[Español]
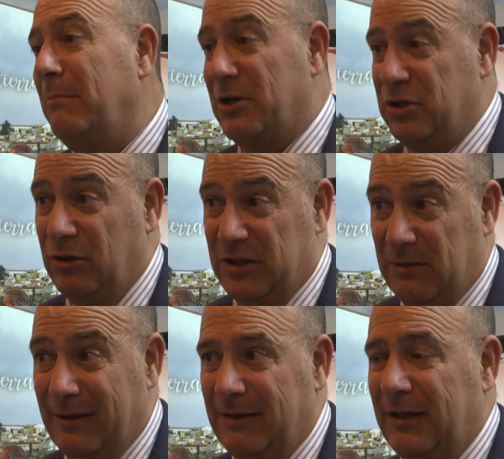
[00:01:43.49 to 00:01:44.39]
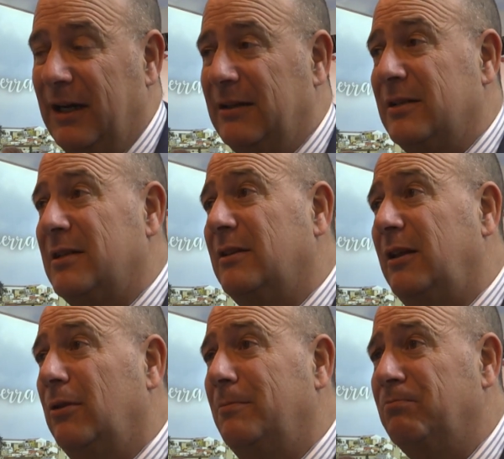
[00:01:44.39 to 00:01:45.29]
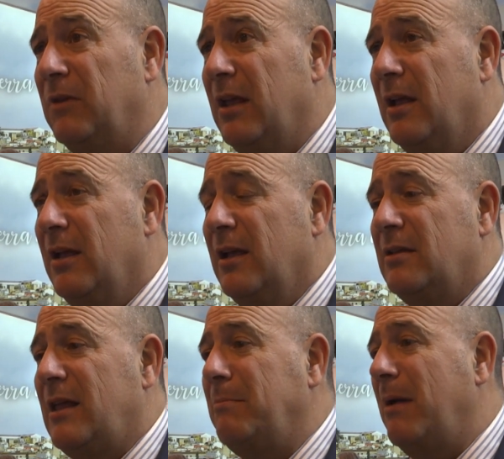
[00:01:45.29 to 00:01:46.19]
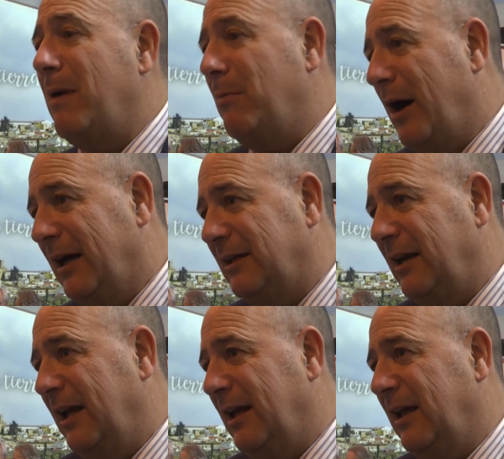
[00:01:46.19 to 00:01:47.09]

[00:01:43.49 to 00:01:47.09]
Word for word: inversión que se va a hacer en este sentido. También vamos a tener,